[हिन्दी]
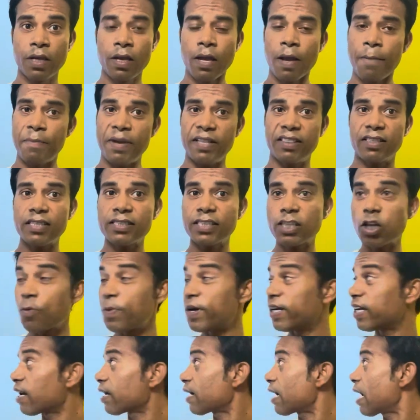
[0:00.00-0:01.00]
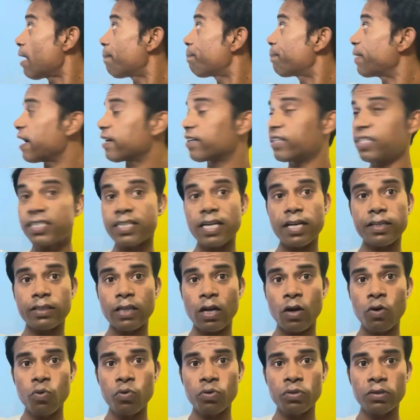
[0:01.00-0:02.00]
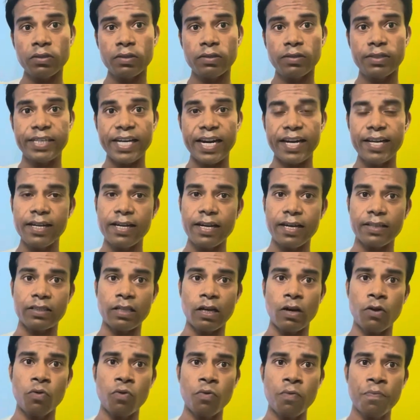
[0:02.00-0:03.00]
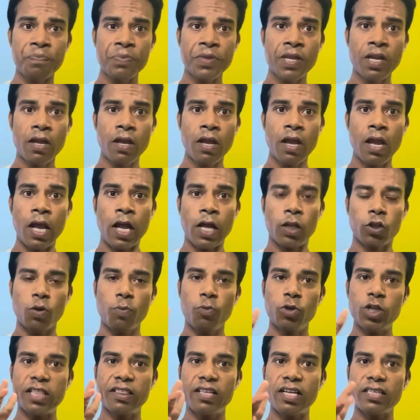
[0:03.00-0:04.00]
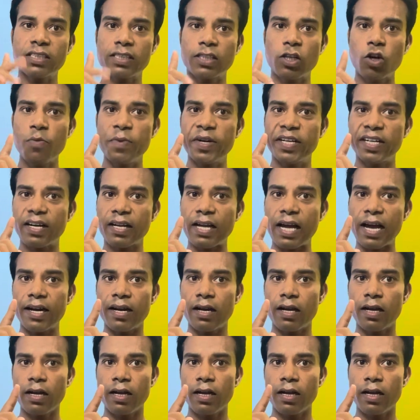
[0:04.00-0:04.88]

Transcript: मैं 10 किलोमीटर का प्रैक्टिस करता हूं ट्रेनिंग करता हूं तो मुझे 10 किलोमीटर का